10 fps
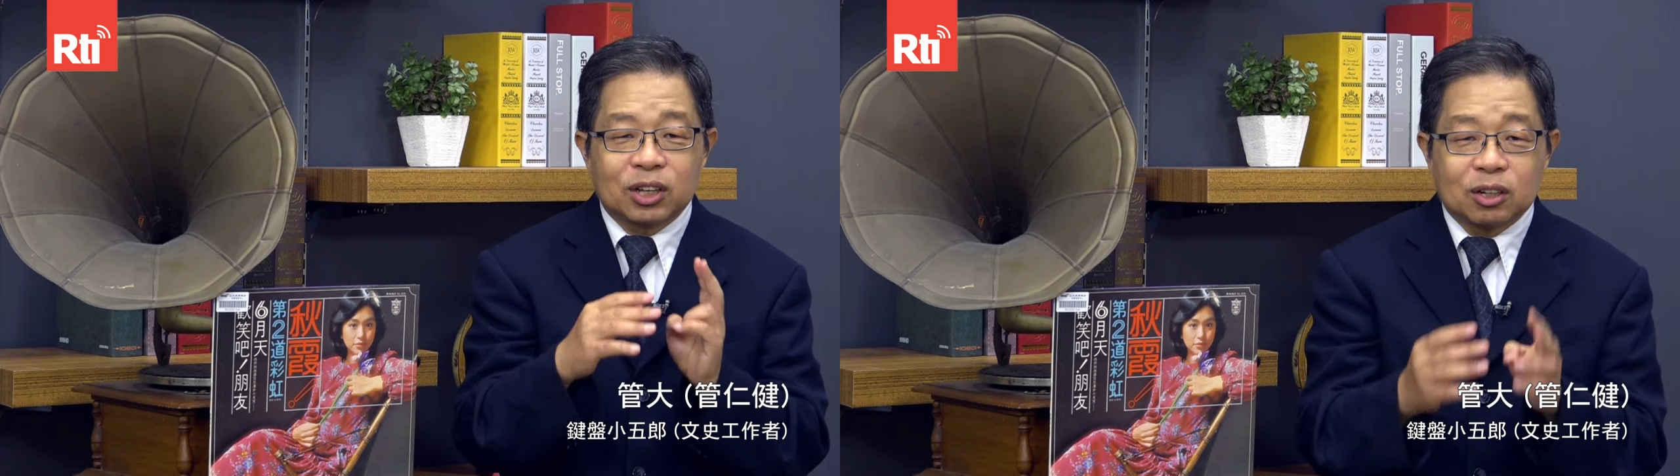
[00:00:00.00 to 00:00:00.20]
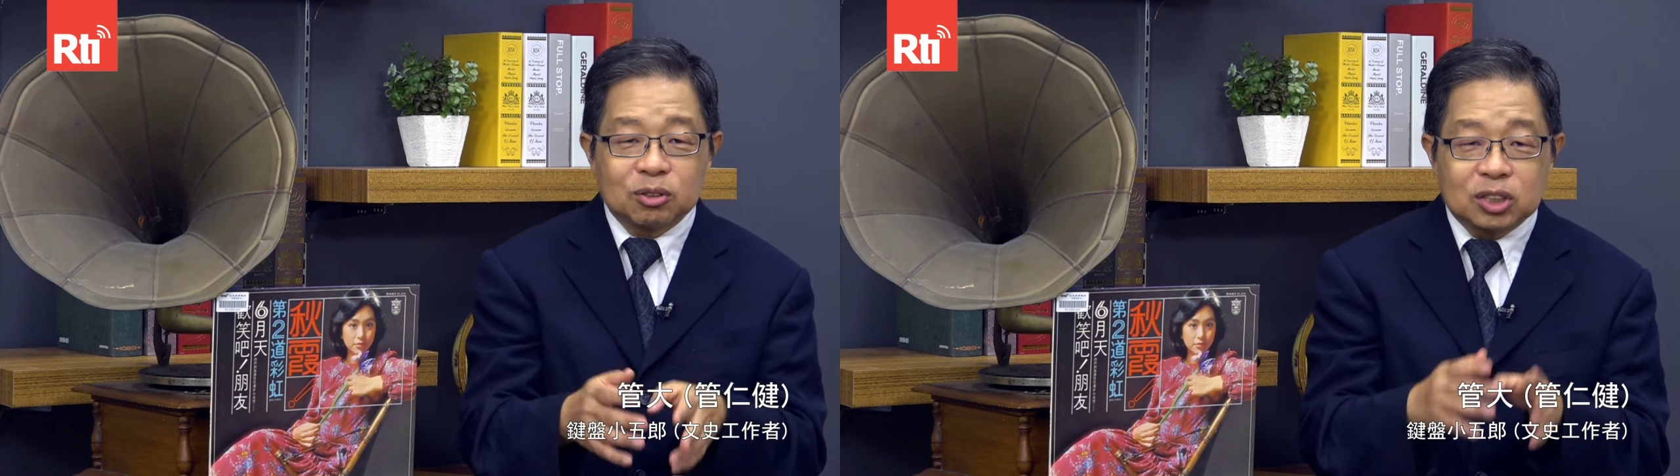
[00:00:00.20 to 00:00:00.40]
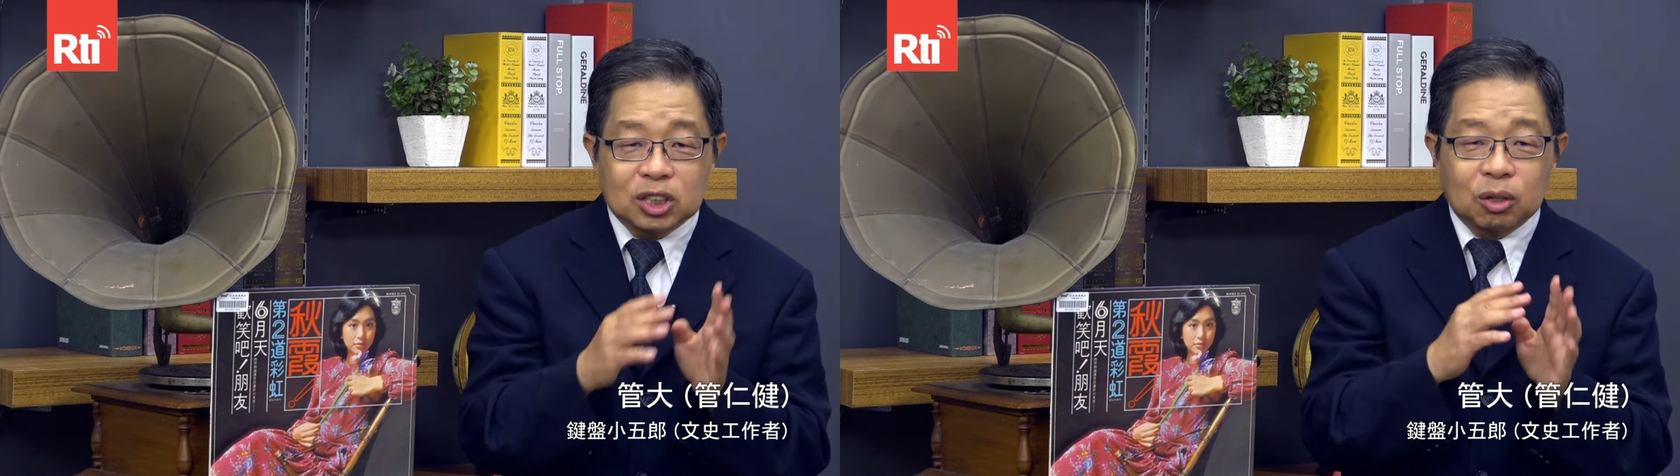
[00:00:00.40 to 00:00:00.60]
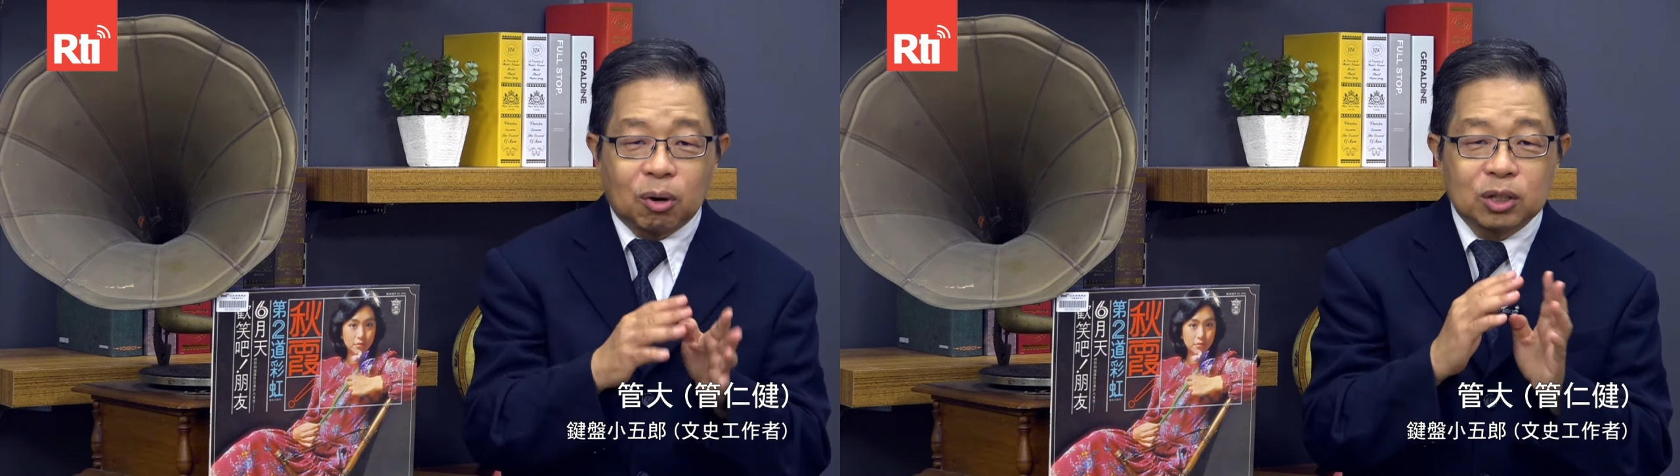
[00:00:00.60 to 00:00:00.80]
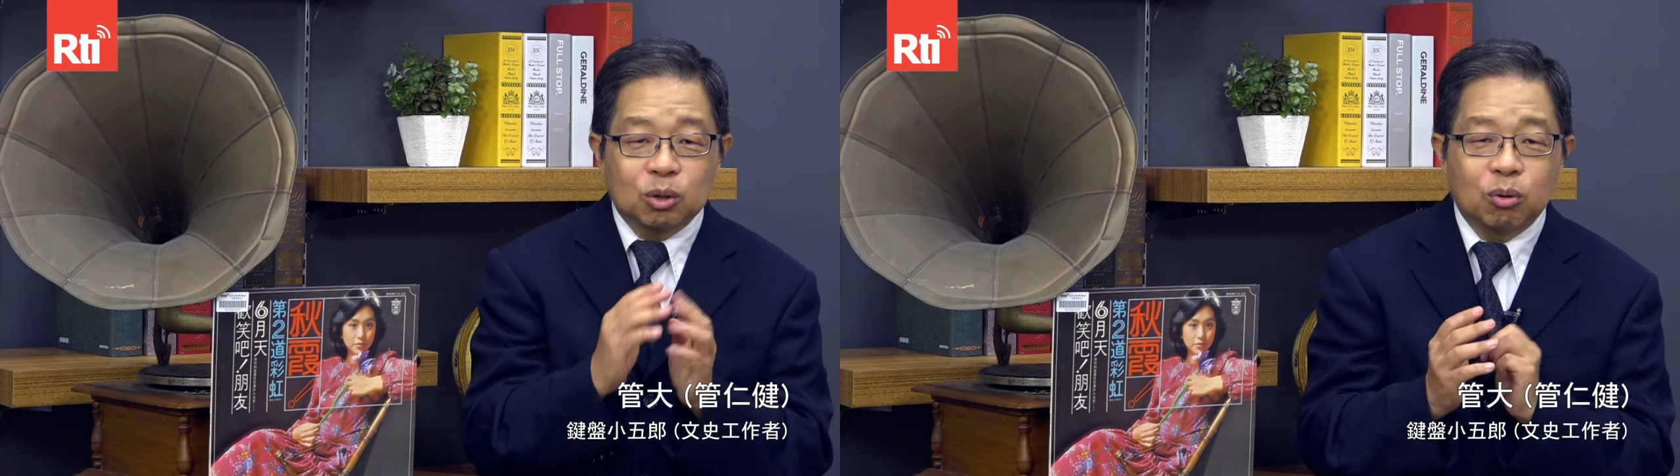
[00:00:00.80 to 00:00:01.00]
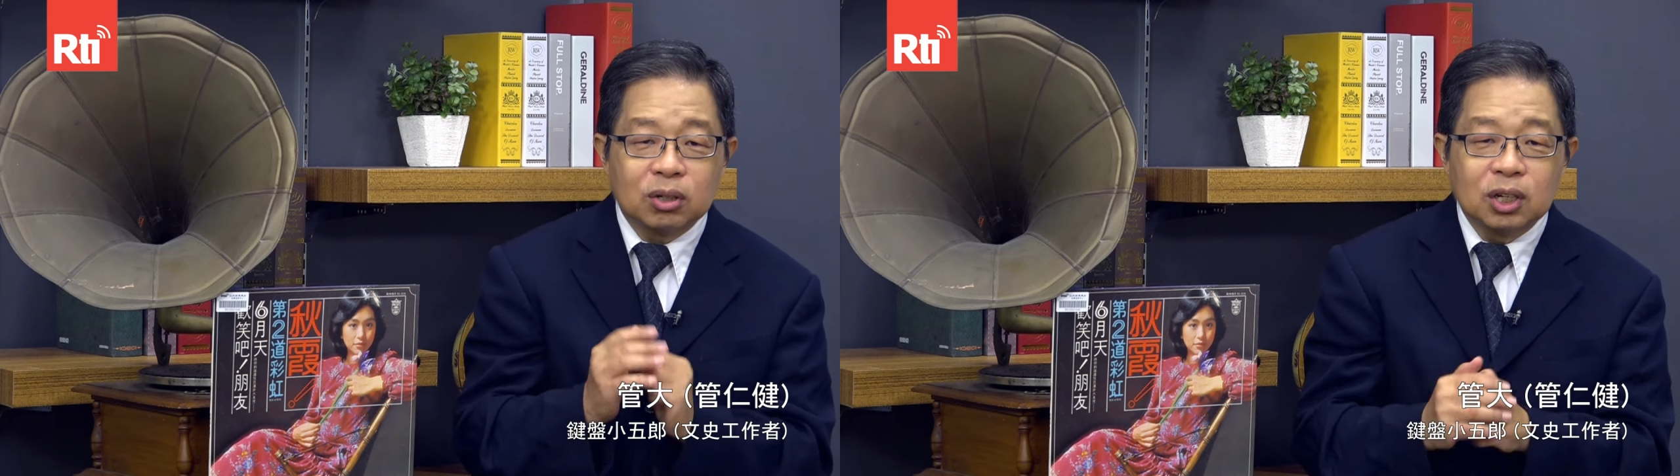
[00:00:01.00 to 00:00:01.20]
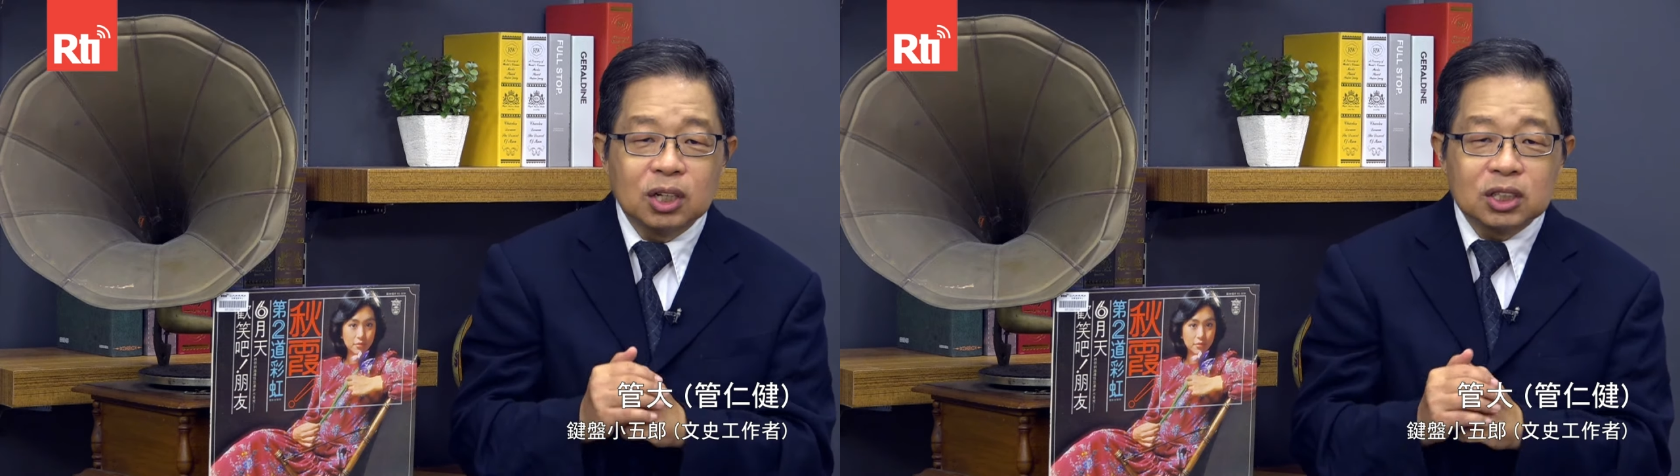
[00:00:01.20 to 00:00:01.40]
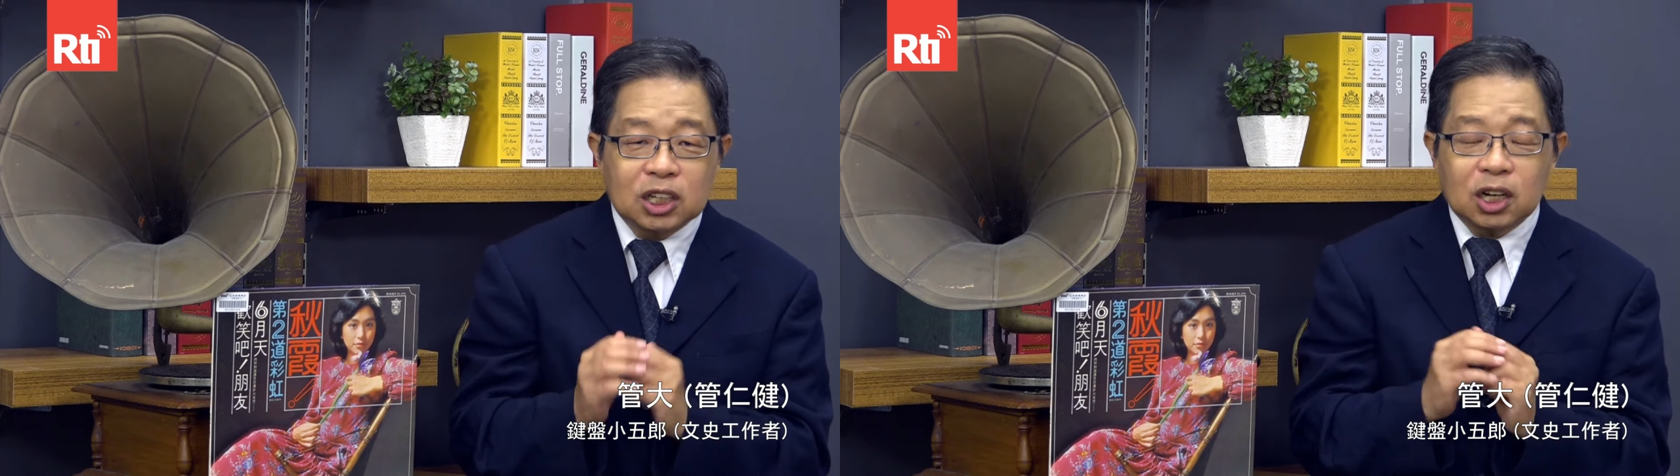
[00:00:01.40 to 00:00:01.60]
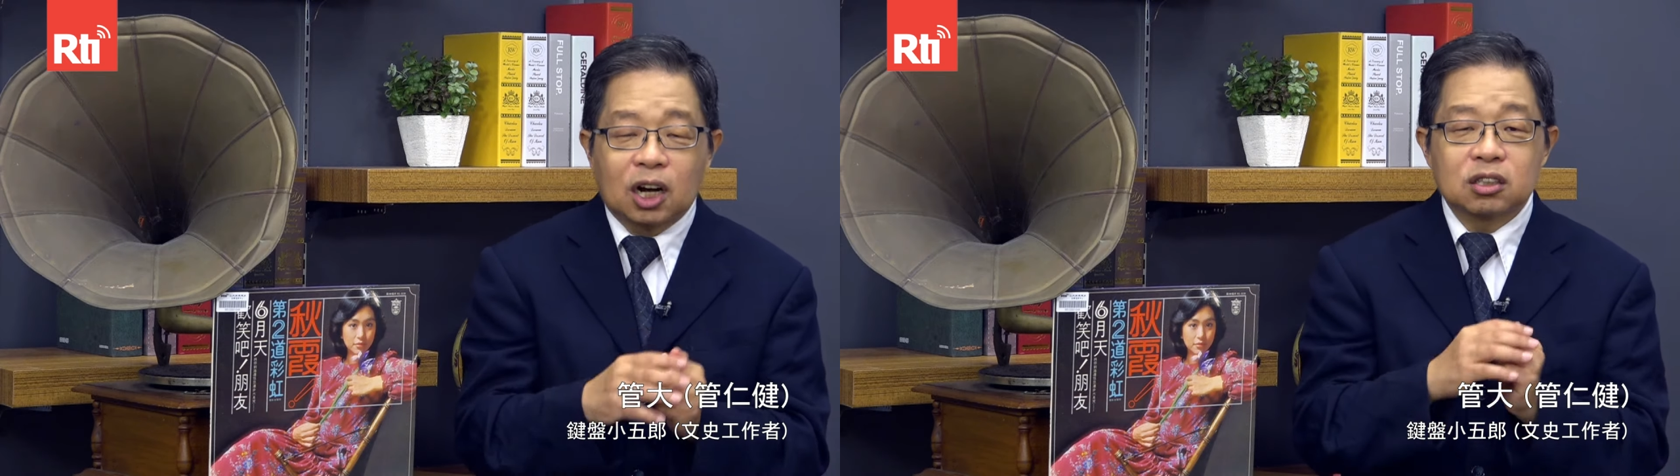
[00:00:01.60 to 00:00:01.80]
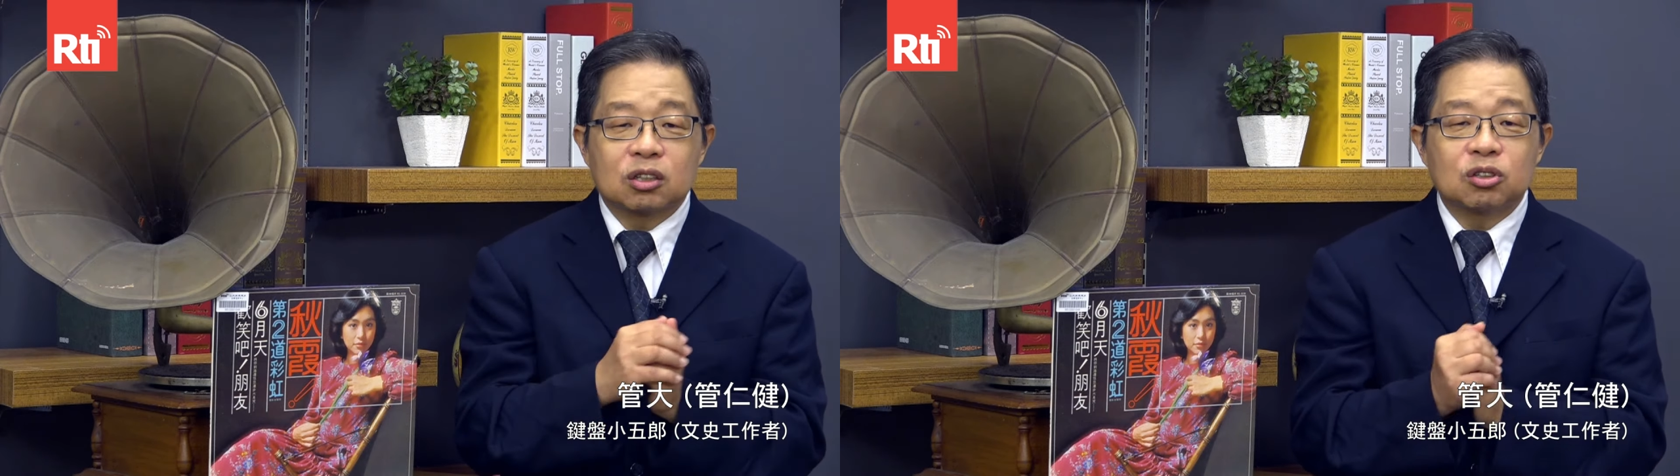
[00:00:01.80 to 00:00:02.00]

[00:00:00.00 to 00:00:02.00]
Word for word: 能够尽快的恢健康，